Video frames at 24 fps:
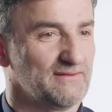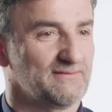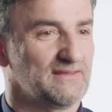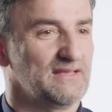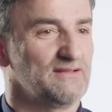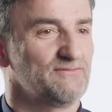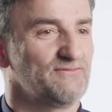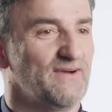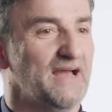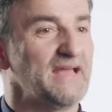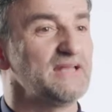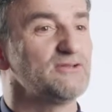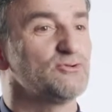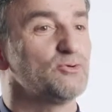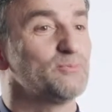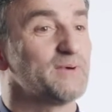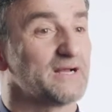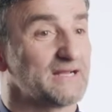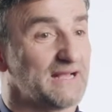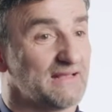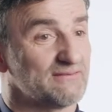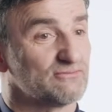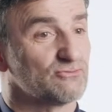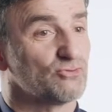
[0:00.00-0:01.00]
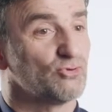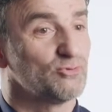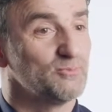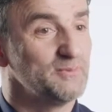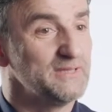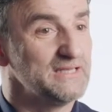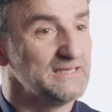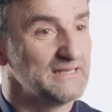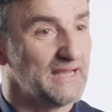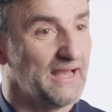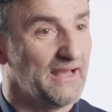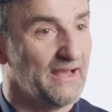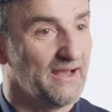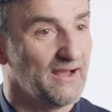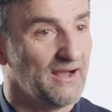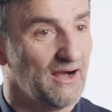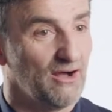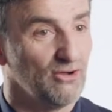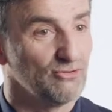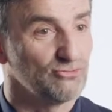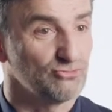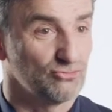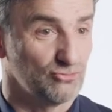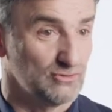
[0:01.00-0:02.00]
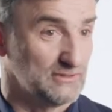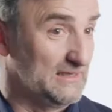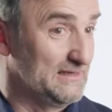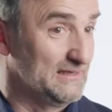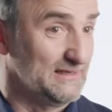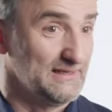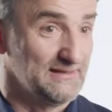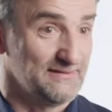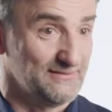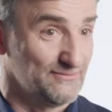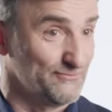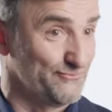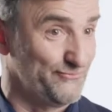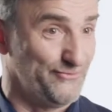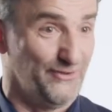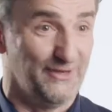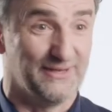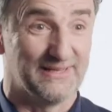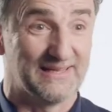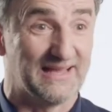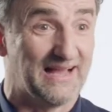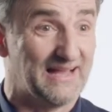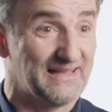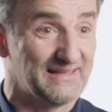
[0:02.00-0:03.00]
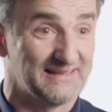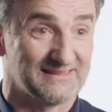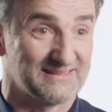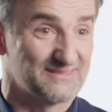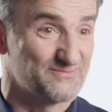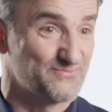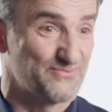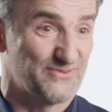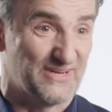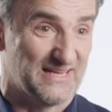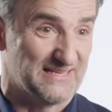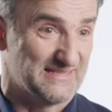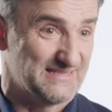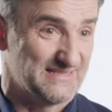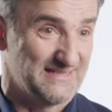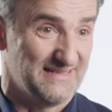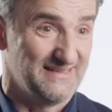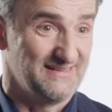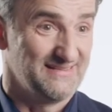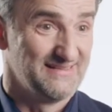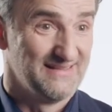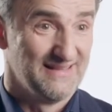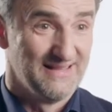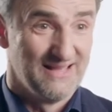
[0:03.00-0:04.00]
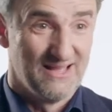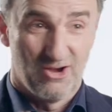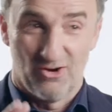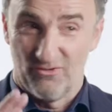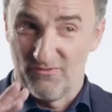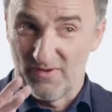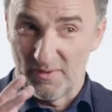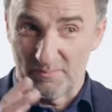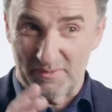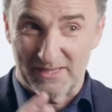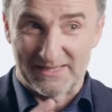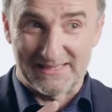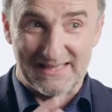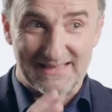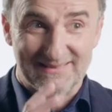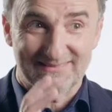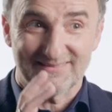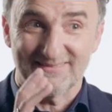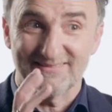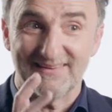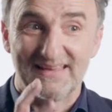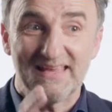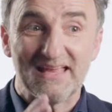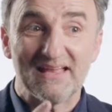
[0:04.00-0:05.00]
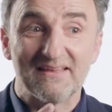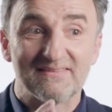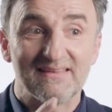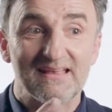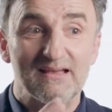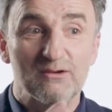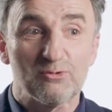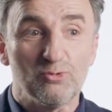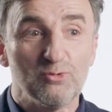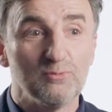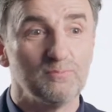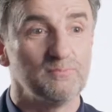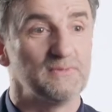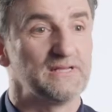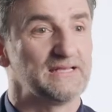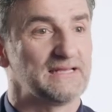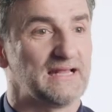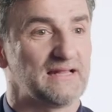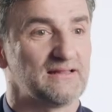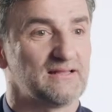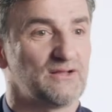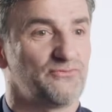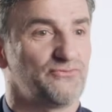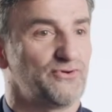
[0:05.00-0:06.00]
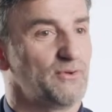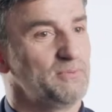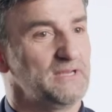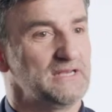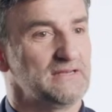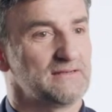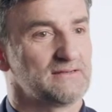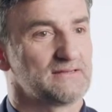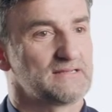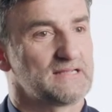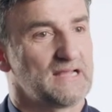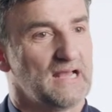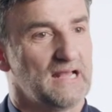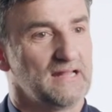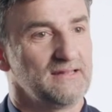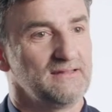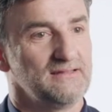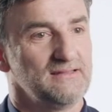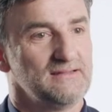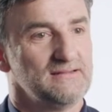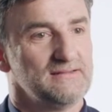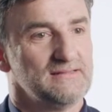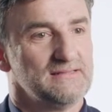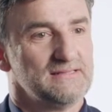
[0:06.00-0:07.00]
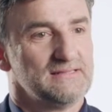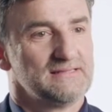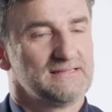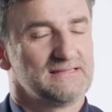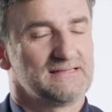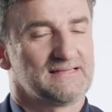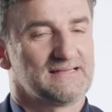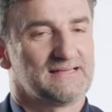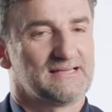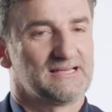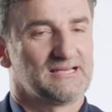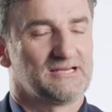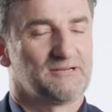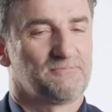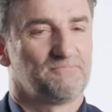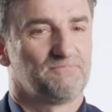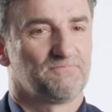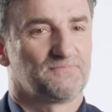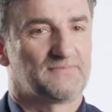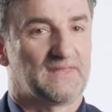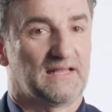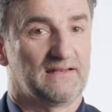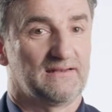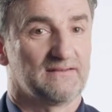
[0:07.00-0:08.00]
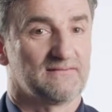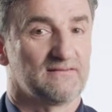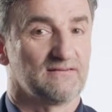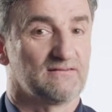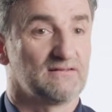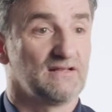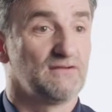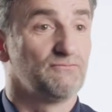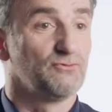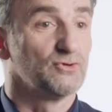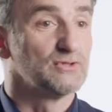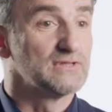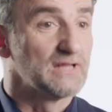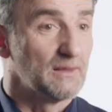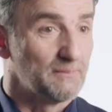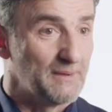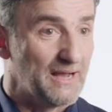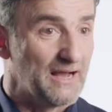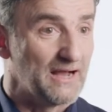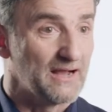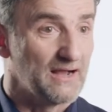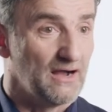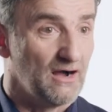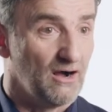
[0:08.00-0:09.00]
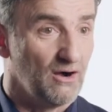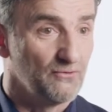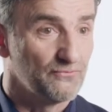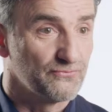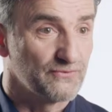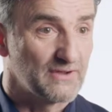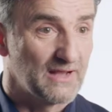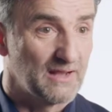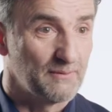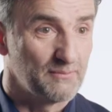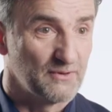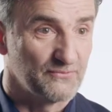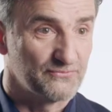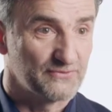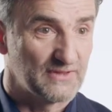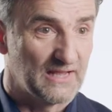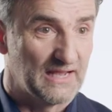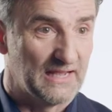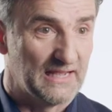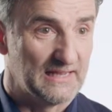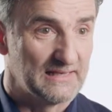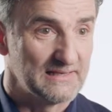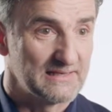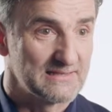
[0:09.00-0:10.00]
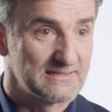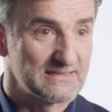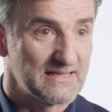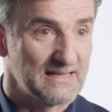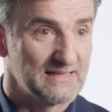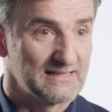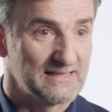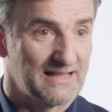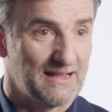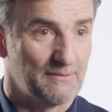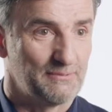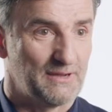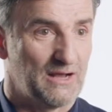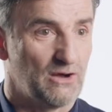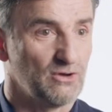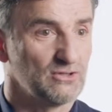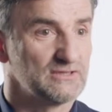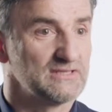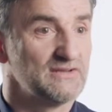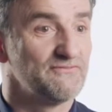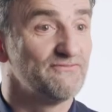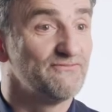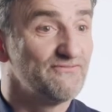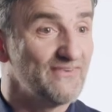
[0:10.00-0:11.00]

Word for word: Es geht weit über Gastronomie heraus. Hotellerie ist ein völlig eigenes Pflaster. Und wenn man das sehr, sehr gut miteinander verbinden kann, ähm, dann ist das eine wunderbare Aufgabe auf der einen Seite, aber auch eine